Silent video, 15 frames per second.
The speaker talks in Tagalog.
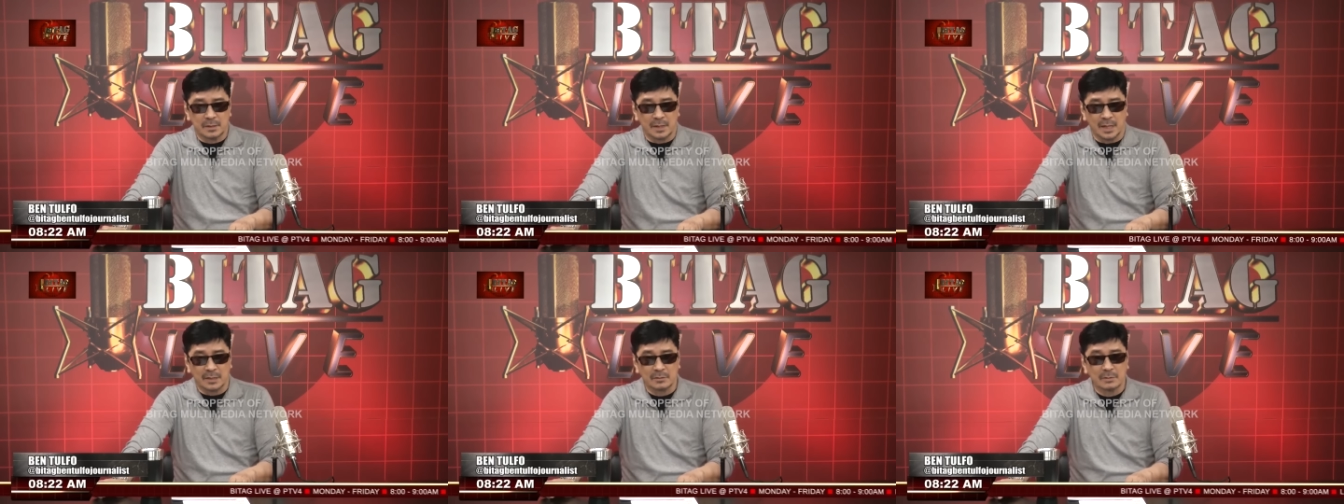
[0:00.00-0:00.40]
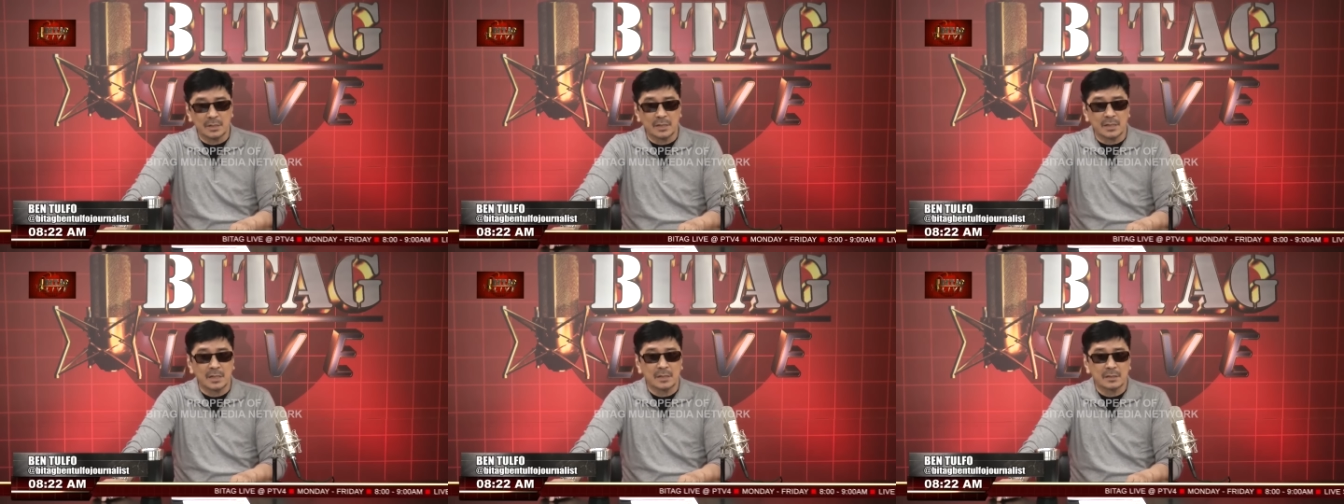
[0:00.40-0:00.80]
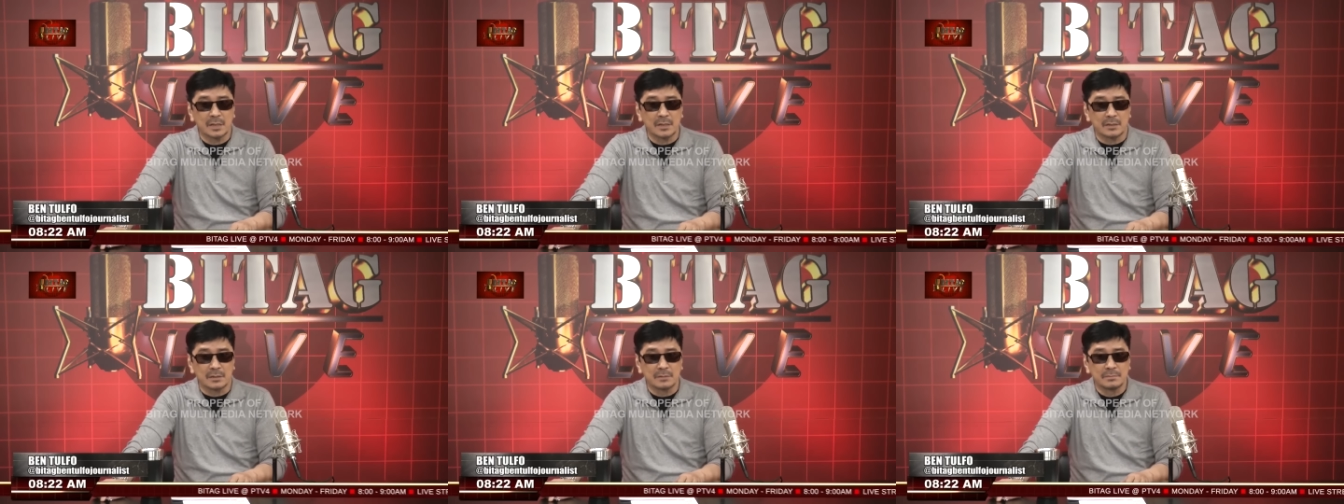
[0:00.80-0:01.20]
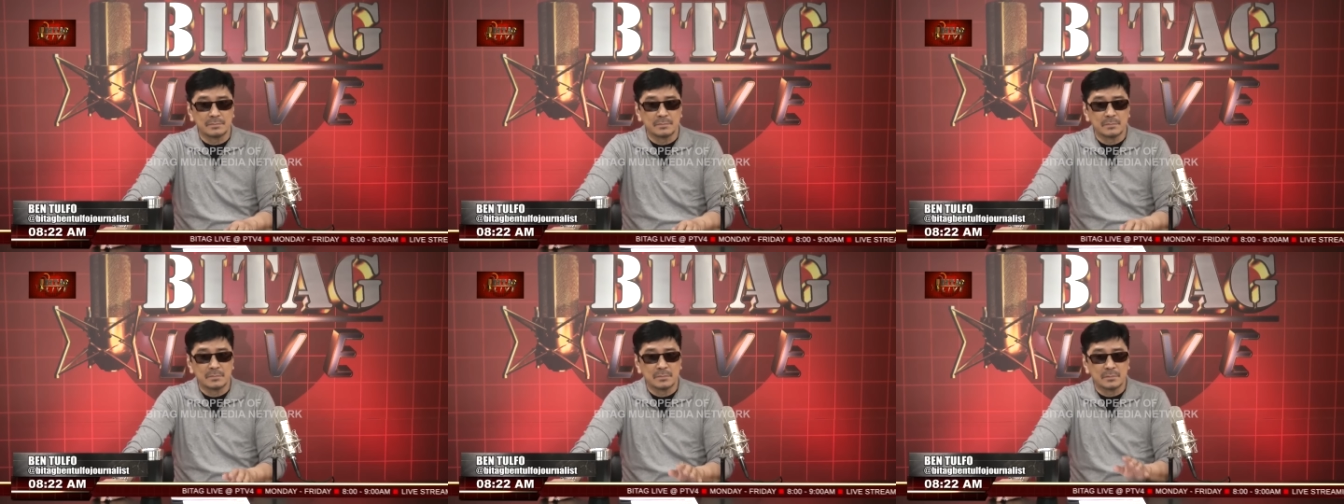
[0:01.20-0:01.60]
eto na ang inaantay nyo.
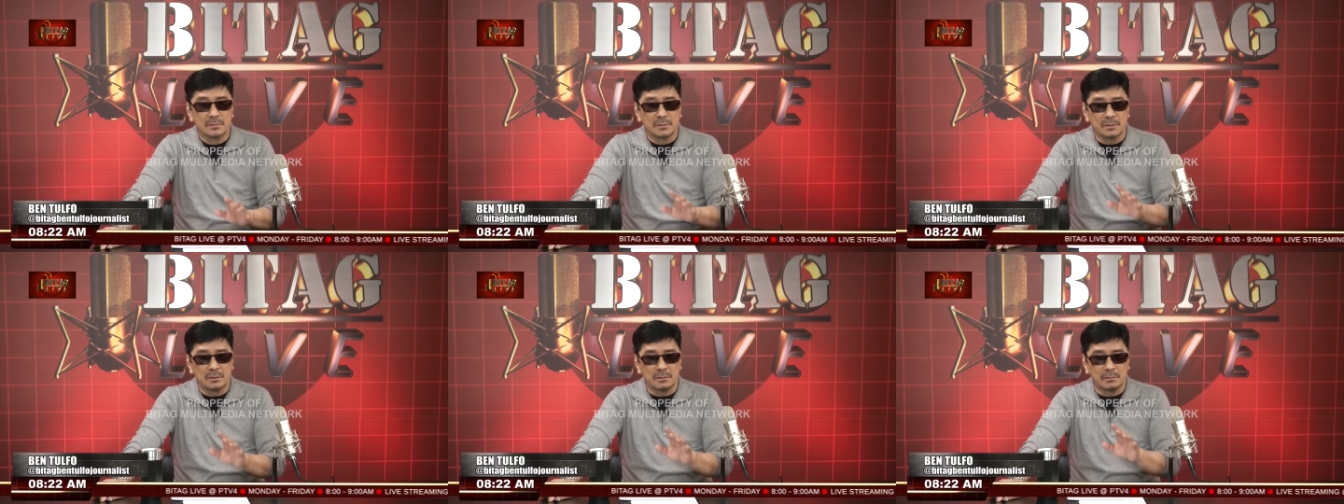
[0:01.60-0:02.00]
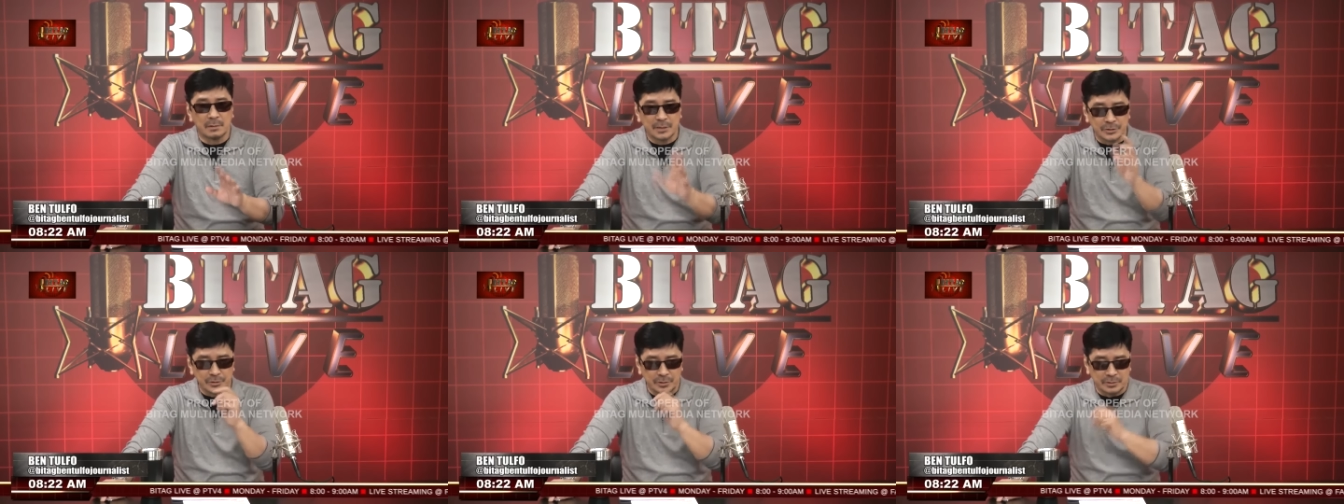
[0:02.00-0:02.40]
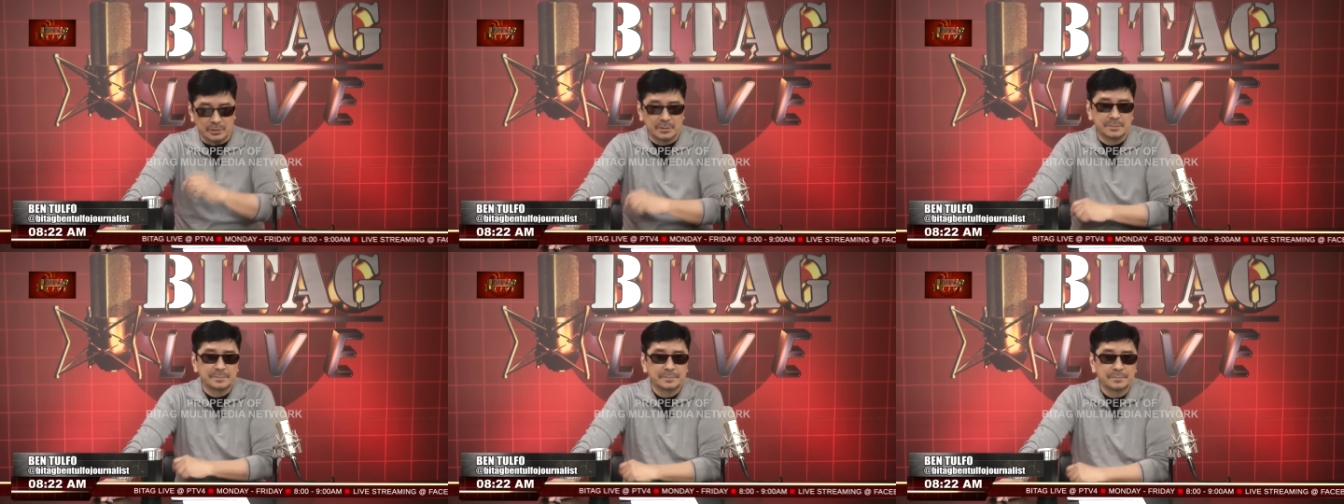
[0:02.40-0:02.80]
Watch this.